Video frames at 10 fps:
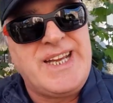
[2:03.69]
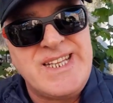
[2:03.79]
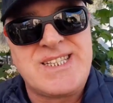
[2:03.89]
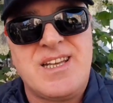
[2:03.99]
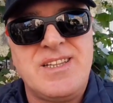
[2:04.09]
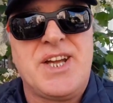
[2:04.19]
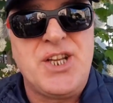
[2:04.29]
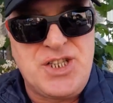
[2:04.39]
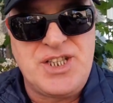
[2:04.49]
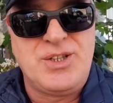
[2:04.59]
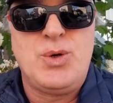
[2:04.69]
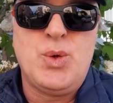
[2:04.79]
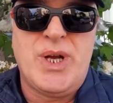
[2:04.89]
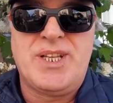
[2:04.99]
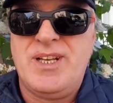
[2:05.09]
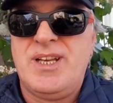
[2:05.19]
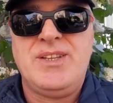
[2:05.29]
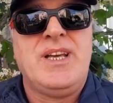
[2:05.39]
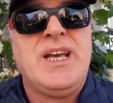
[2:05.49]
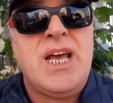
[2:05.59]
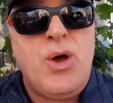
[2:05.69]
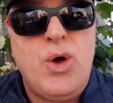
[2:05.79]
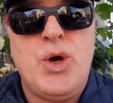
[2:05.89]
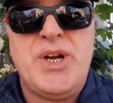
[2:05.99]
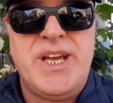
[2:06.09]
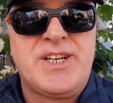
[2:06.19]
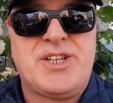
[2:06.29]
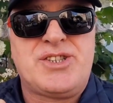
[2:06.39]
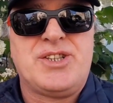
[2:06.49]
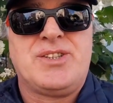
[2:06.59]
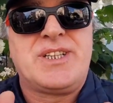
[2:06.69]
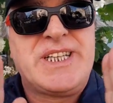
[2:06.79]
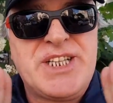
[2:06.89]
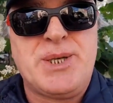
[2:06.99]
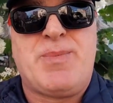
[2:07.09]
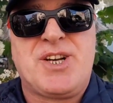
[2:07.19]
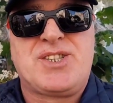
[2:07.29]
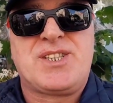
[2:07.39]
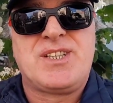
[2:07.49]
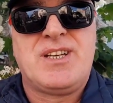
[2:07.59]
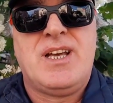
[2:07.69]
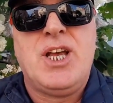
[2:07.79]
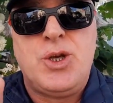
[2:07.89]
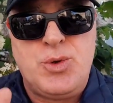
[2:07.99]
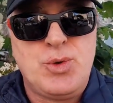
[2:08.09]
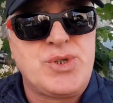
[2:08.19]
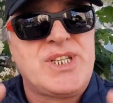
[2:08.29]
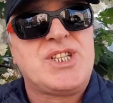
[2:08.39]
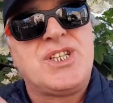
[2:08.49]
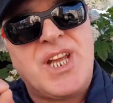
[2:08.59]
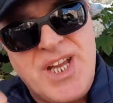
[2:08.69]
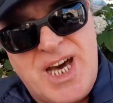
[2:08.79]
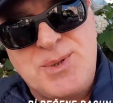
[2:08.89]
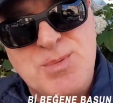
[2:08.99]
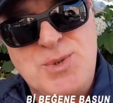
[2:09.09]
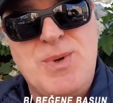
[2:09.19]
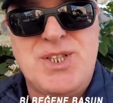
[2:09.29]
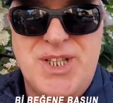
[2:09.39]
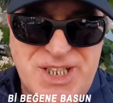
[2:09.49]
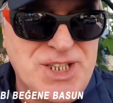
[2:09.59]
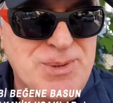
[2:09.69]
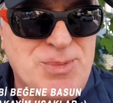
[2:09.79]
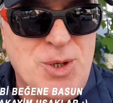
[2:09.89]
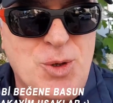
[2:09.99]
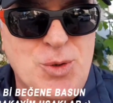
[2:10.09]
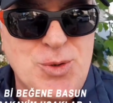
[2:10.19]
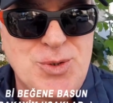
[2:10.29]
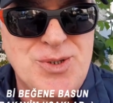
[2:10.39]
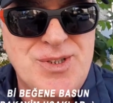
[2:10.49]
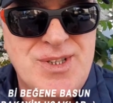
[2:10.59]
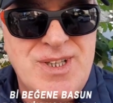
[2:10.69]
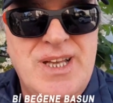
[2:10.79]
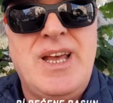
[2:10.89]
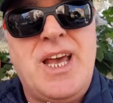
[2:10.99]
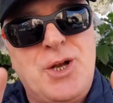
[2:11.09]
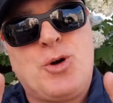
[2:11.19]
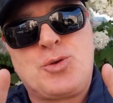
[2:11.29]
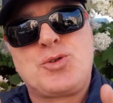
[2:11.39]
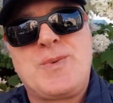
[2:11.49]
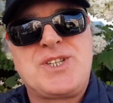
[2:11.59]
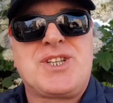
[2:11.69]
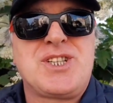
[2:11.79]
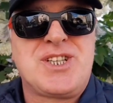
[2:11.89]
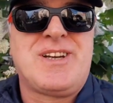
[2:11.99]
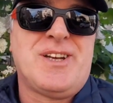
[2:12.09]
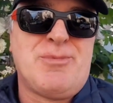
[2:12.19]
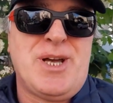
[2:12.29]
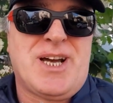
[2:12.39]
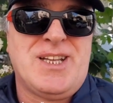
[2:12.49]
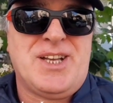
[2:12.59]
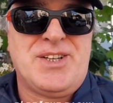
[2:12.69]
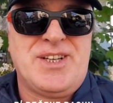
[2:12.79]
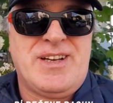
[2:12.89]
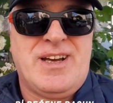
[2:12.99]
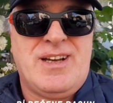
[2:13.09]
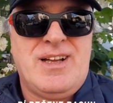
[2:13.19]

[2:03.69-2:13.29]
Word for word: İnsanlar için üretilen örneğin kışın grip aşısı 100 kişiden 65'ini gripten korur. Her 35 kişi gribe yakalanır yine.